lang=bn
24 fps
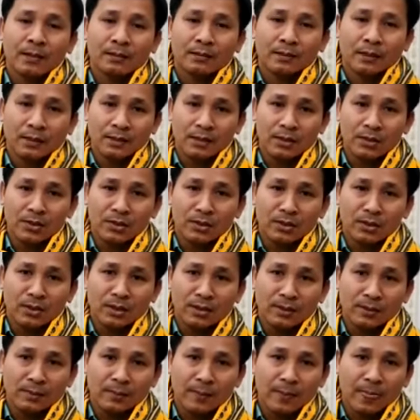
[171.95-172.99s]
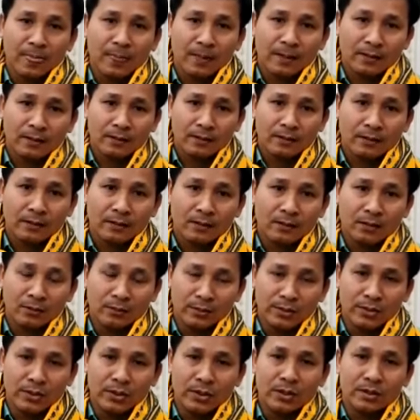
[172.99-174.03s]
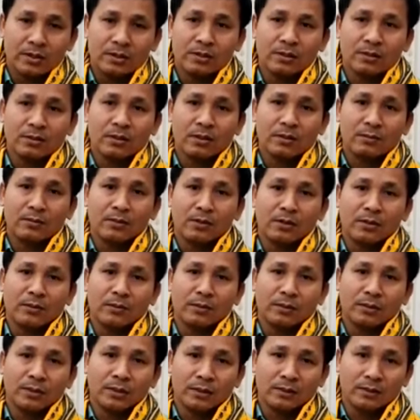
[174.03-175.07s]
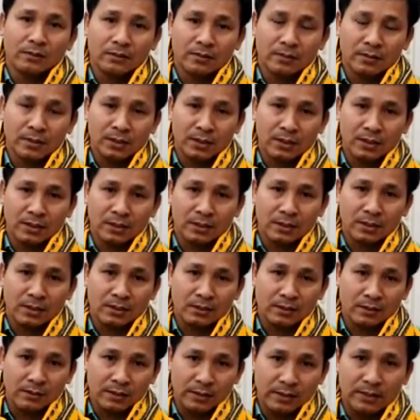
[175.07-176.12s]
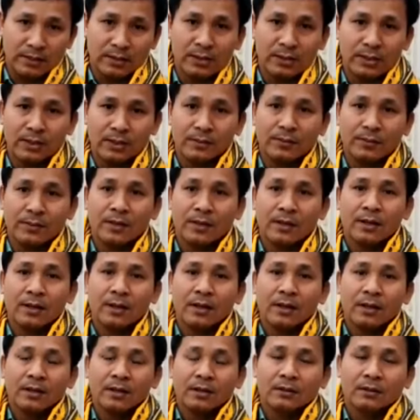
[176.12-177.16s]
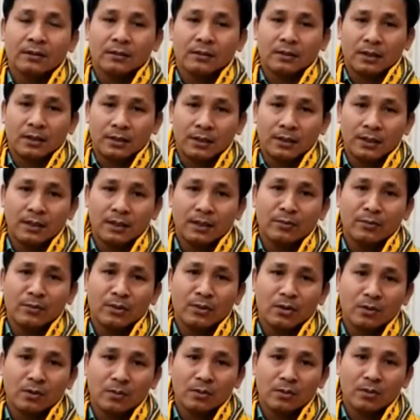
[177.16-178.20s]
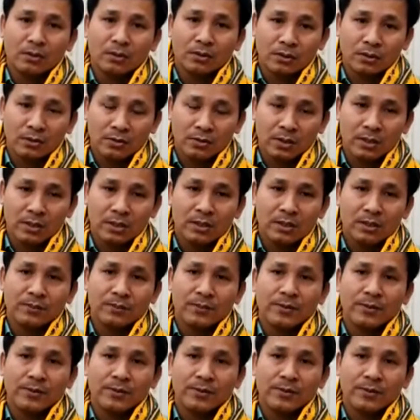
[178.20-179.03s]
তাদের সঙ্গে অমিত শাহজি এবং আমাদের যে কিষাণ রেড্ডিজি তাদেরকে আমি অবগত করেছি